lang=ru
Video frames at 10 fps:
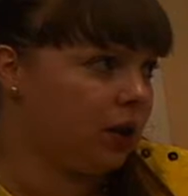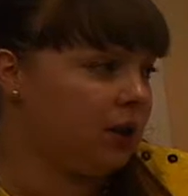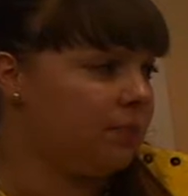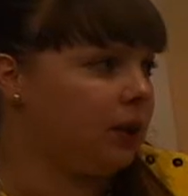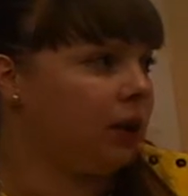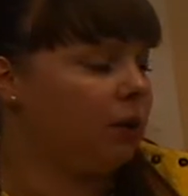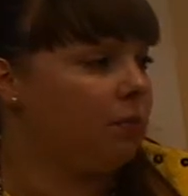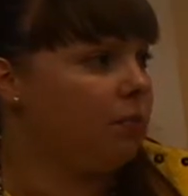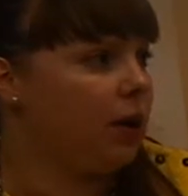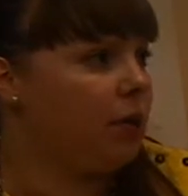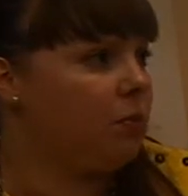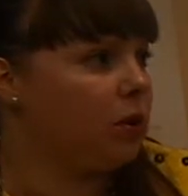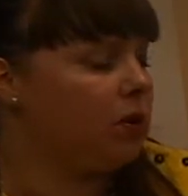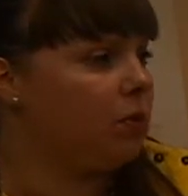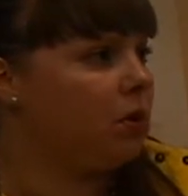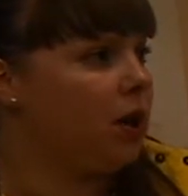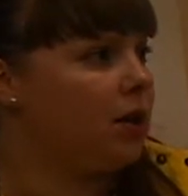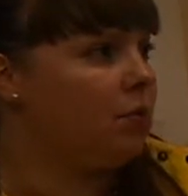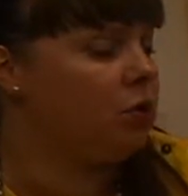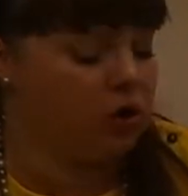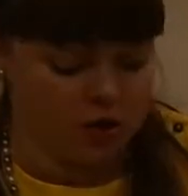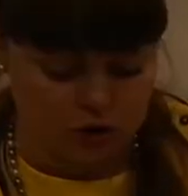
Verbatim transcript: распатором по мертвым тканям очень